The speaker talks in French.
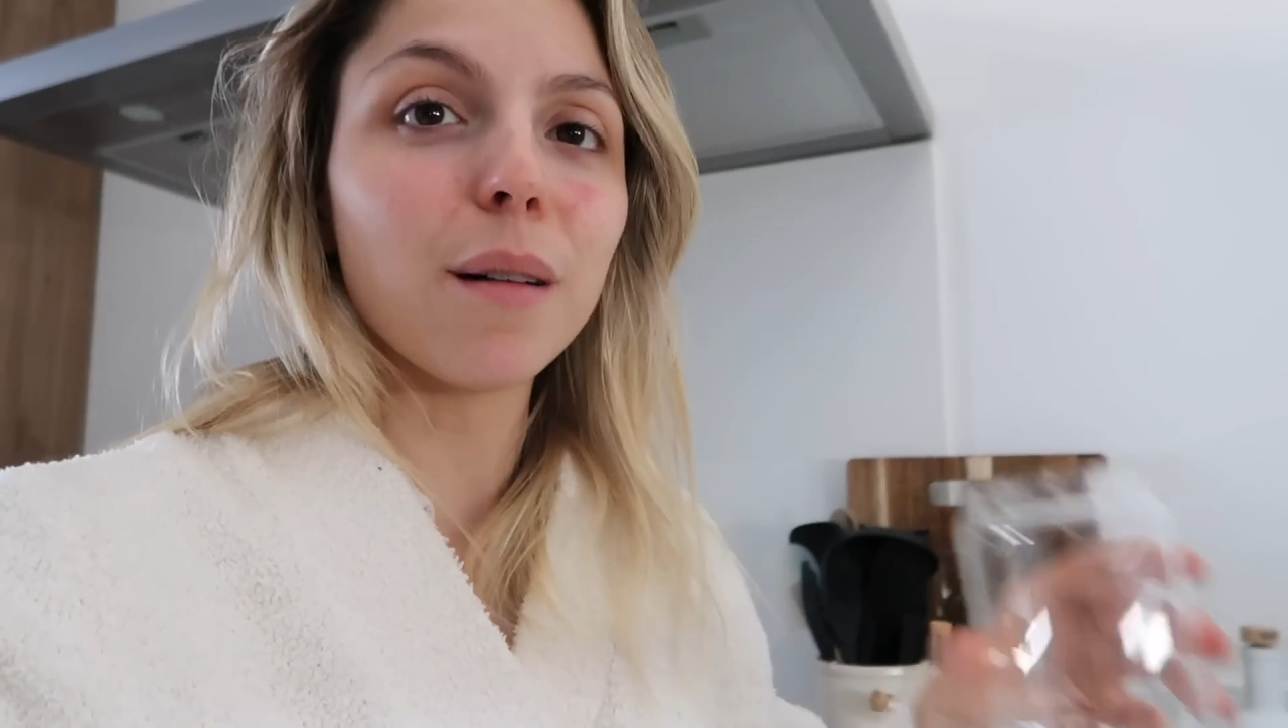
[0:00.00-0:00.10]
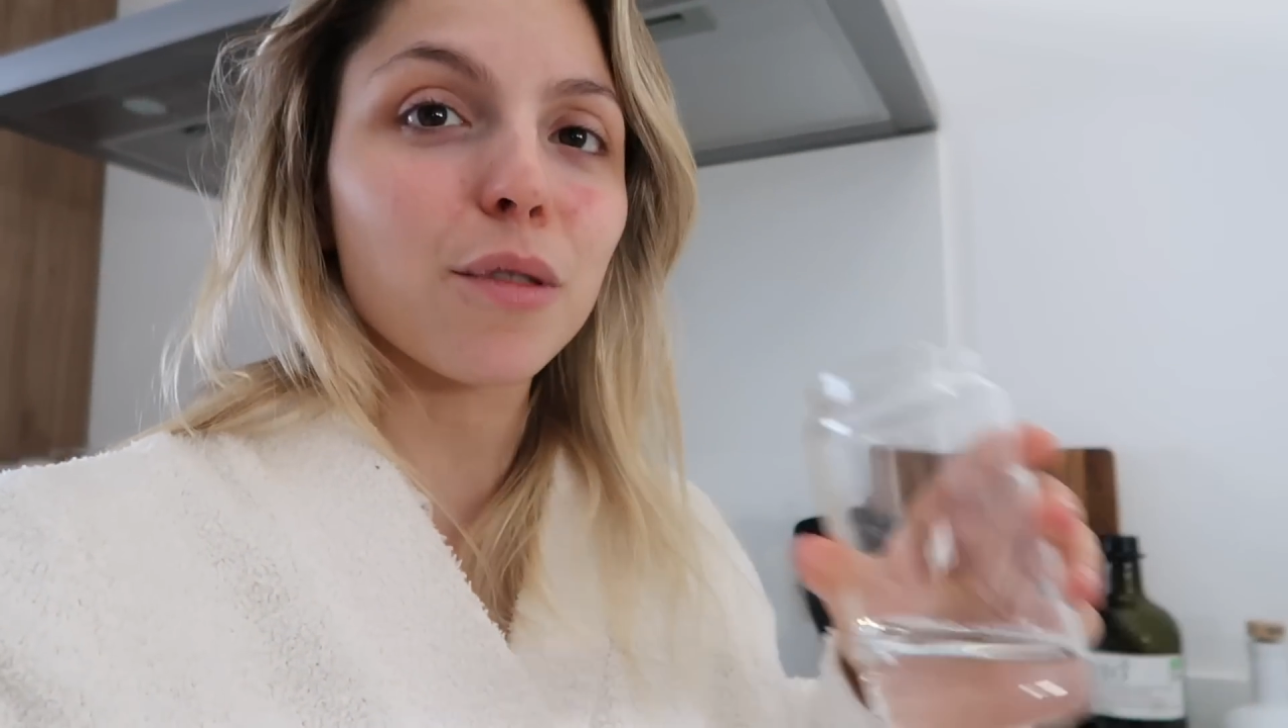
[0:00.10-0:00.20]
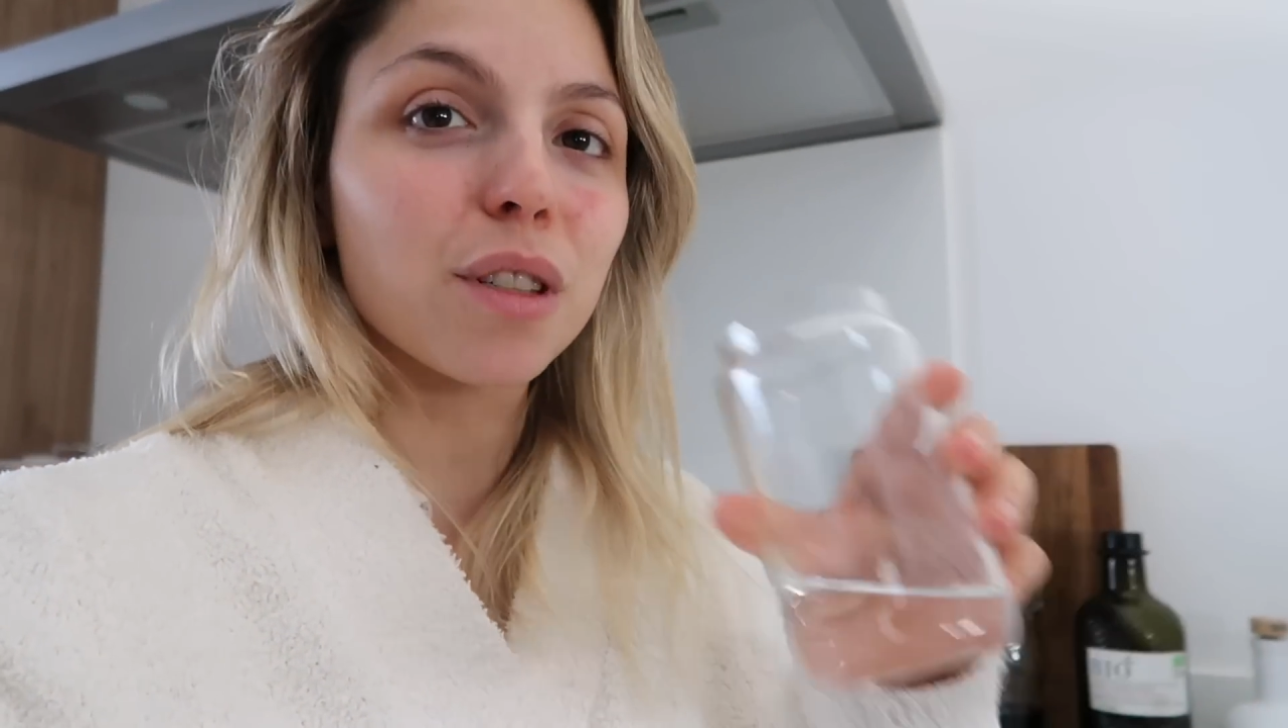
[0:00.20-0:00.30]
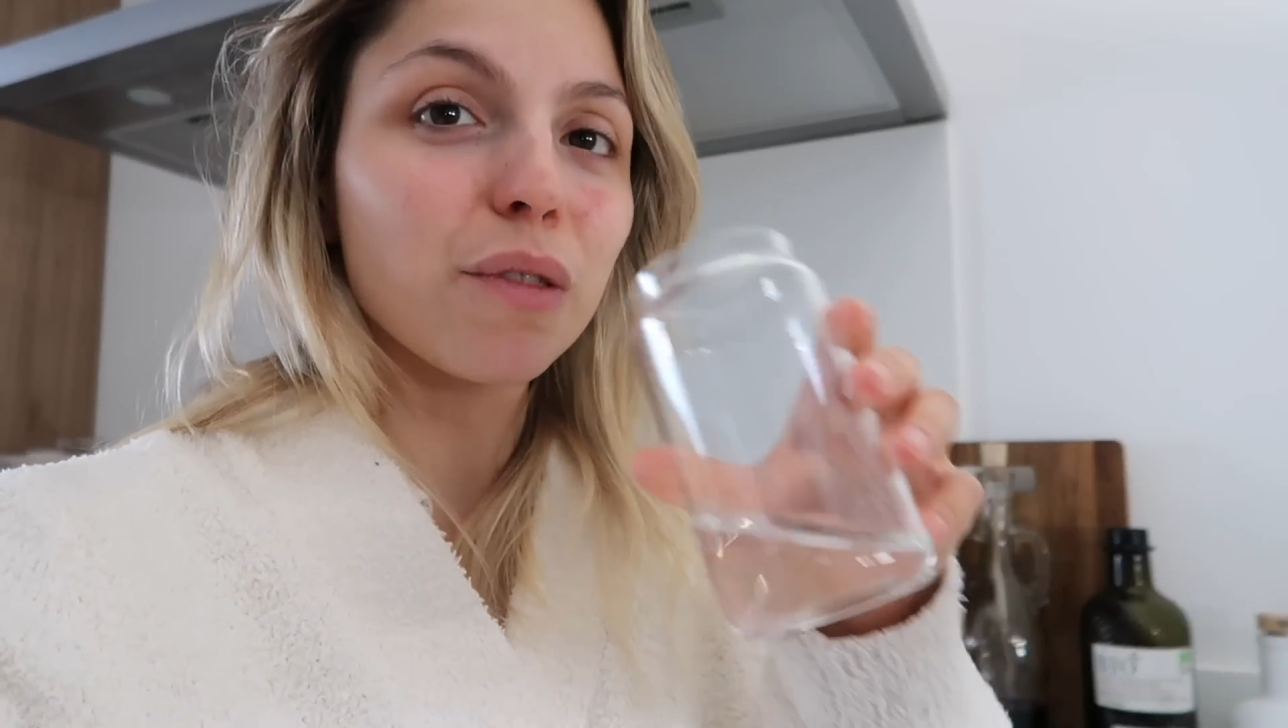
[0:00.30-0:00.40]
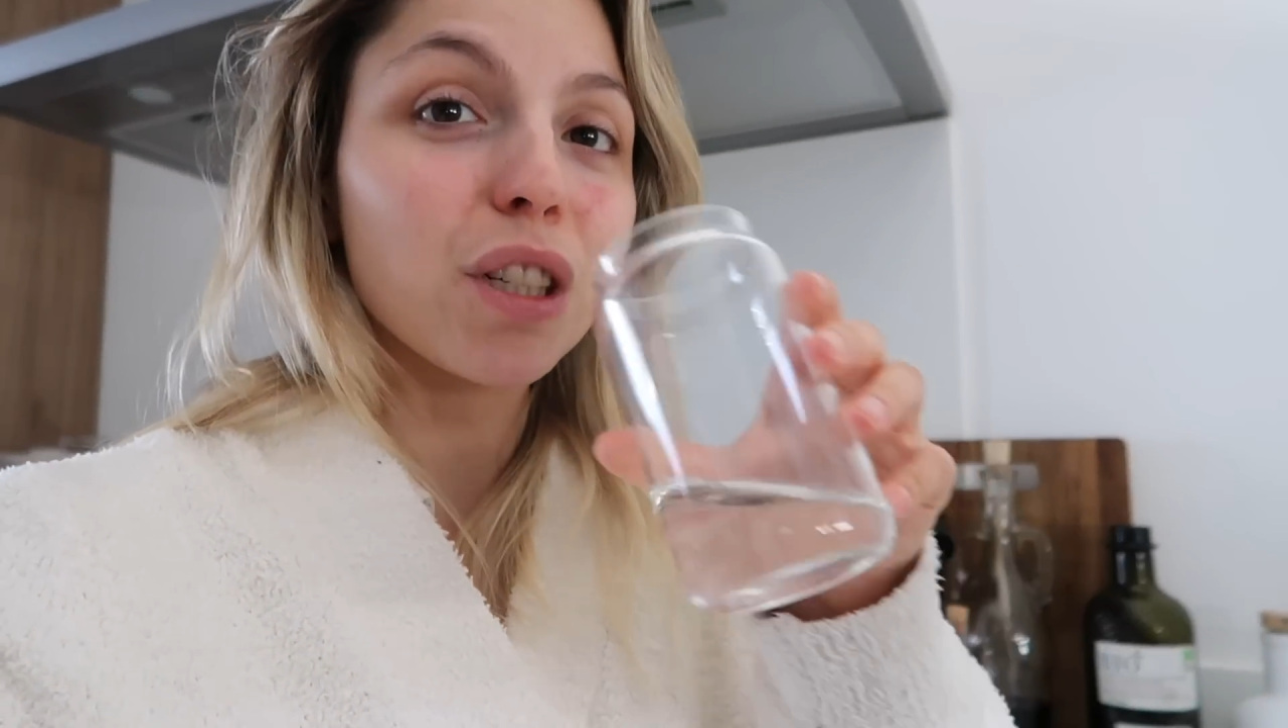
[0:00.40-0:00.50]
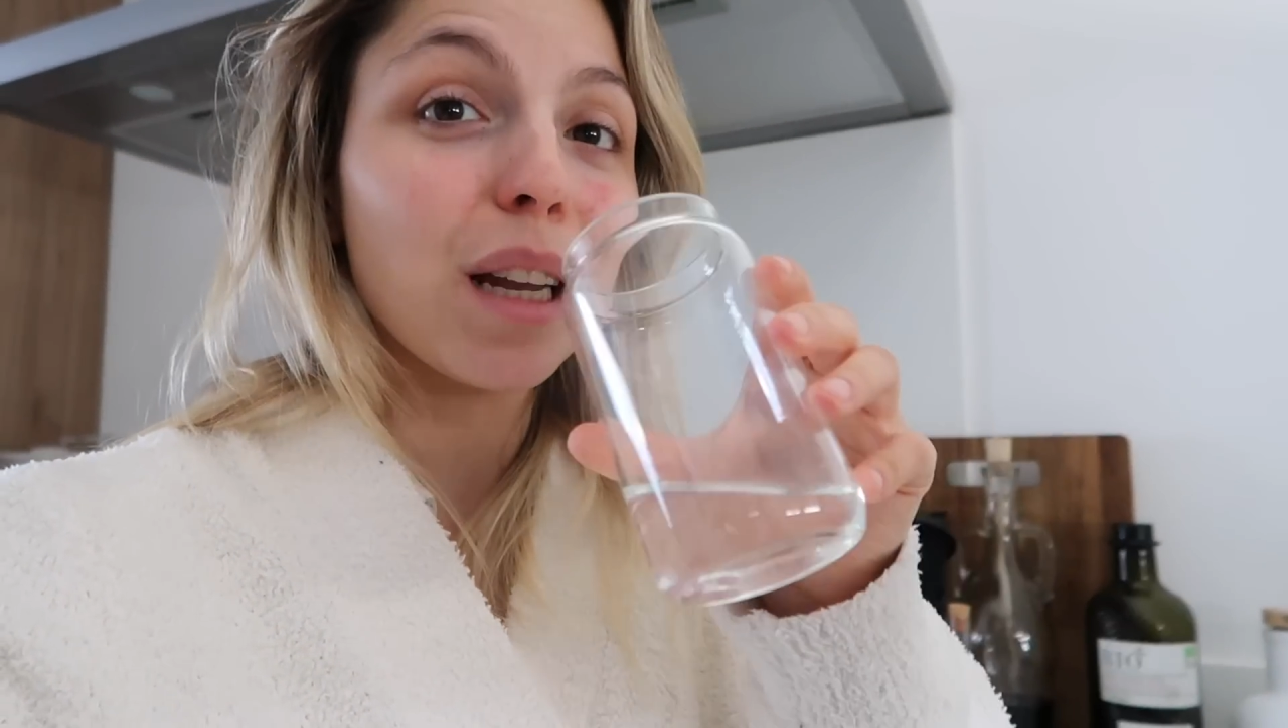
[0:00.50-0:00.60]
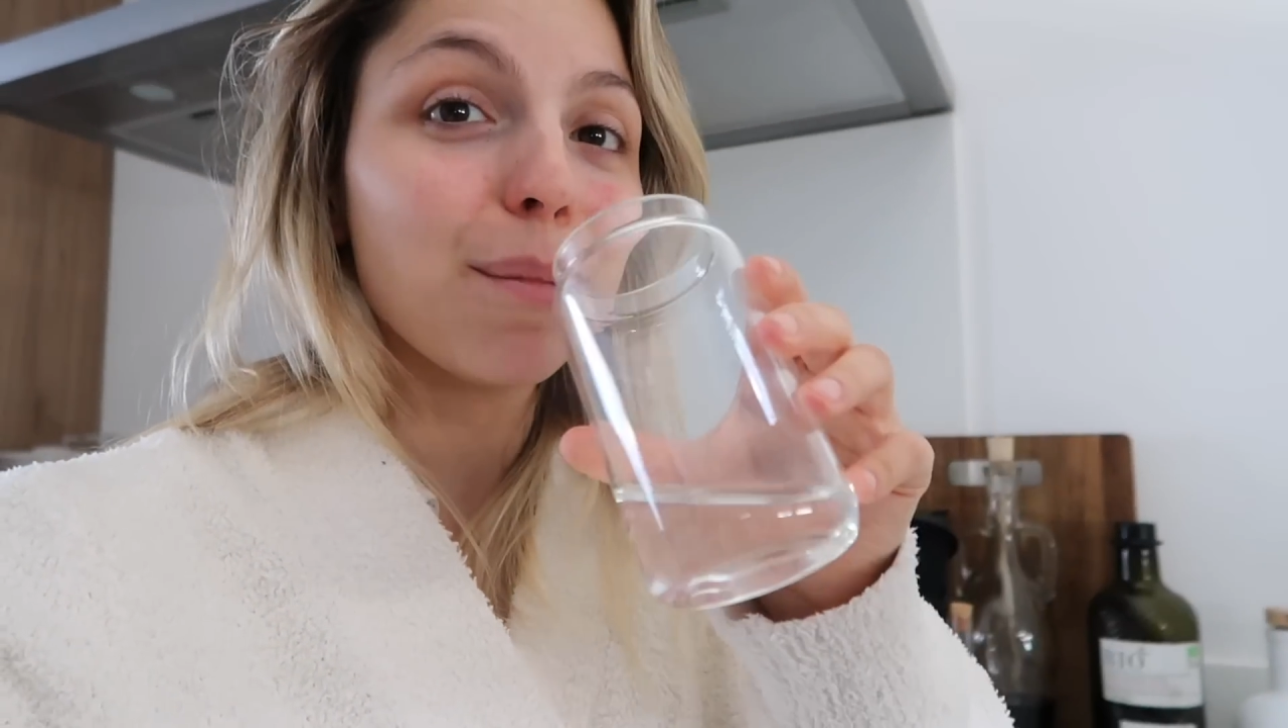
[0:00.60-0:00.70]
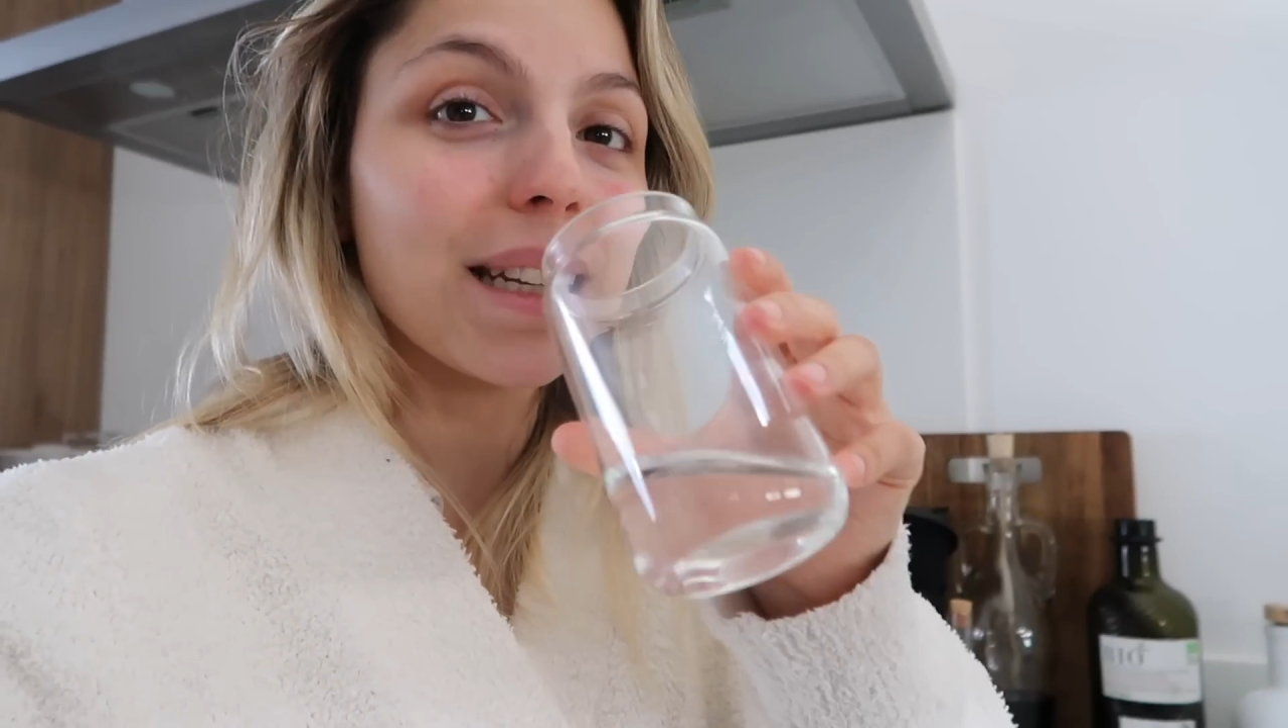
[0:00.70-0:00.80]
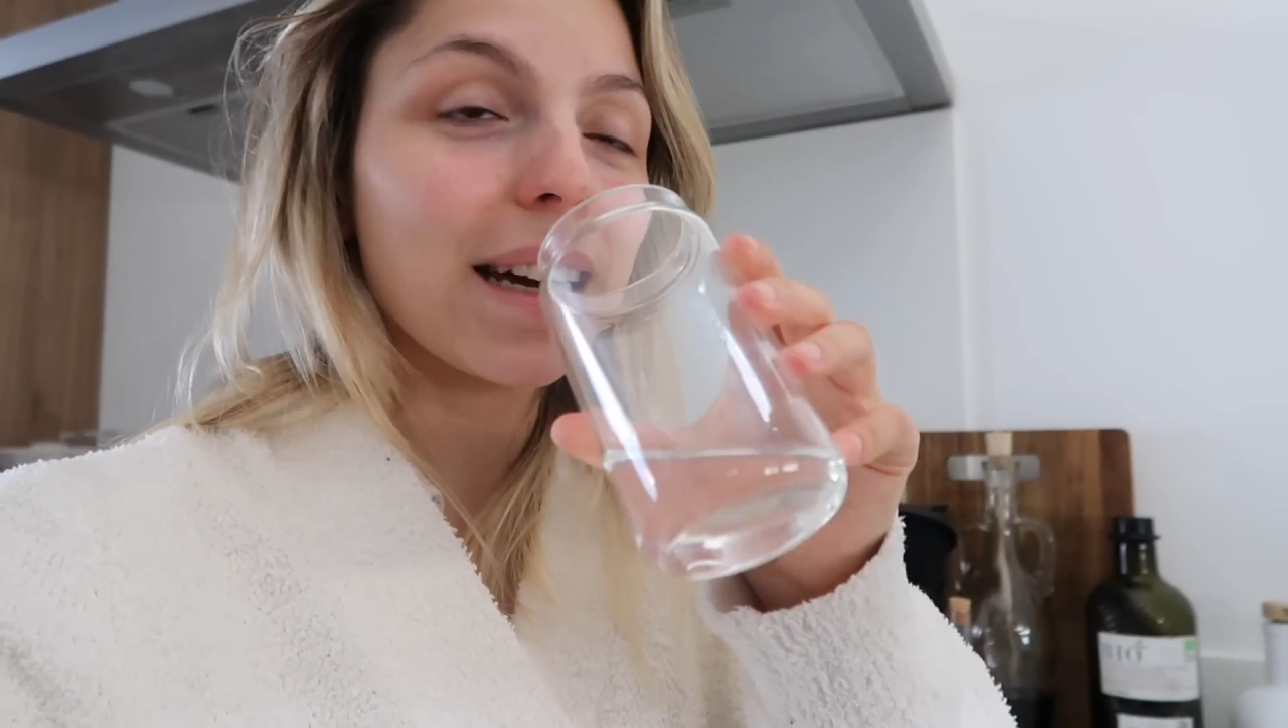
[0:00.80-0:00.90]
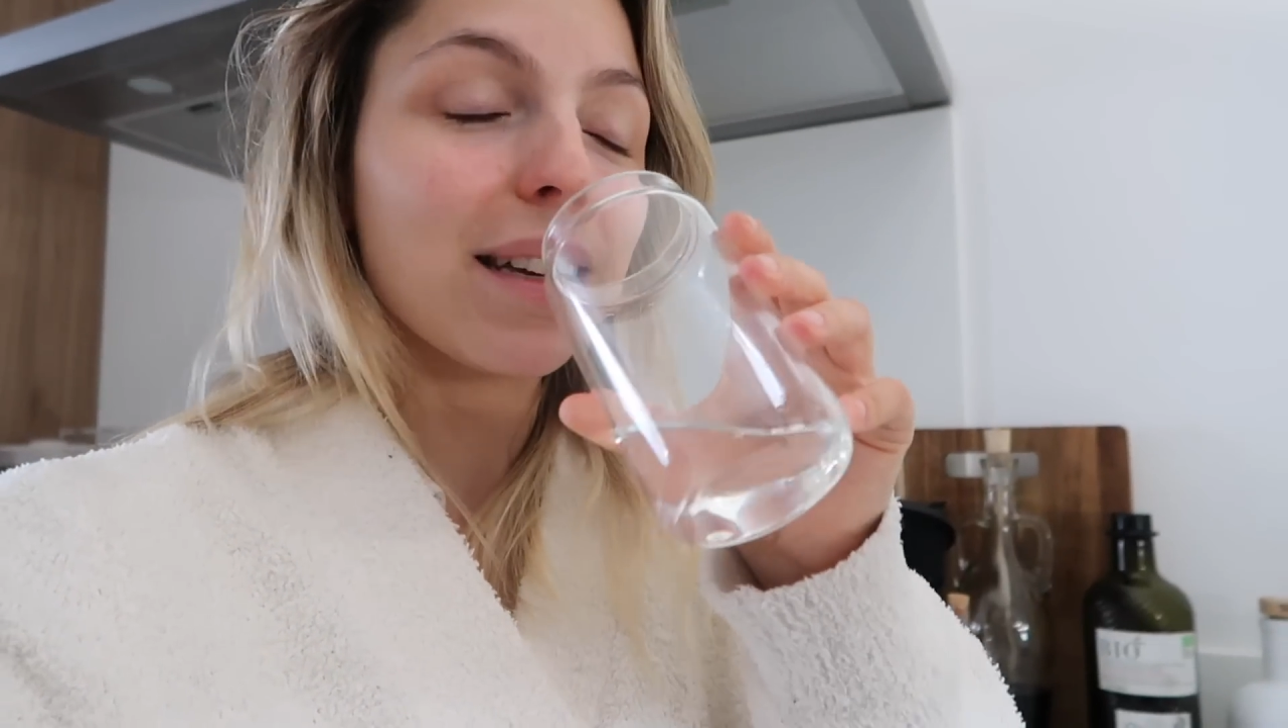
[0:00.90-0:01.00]
la prochaine fois je
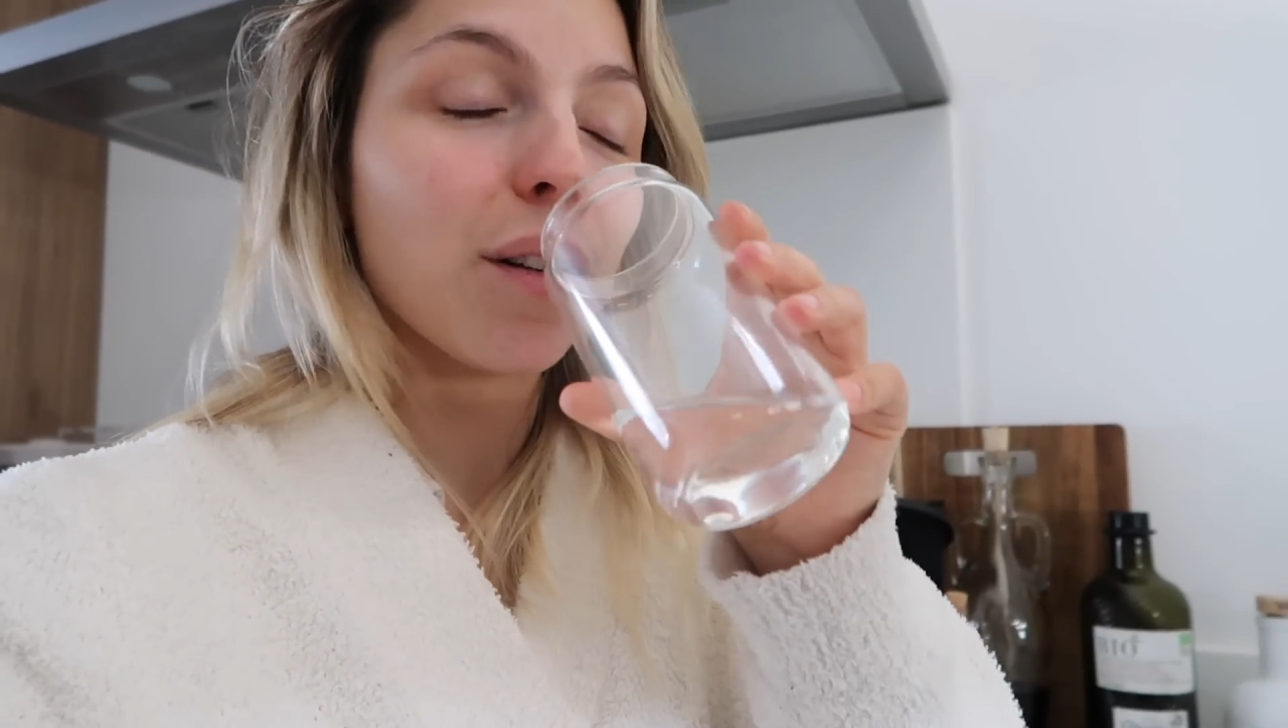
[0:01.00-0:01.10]
l'amènerai,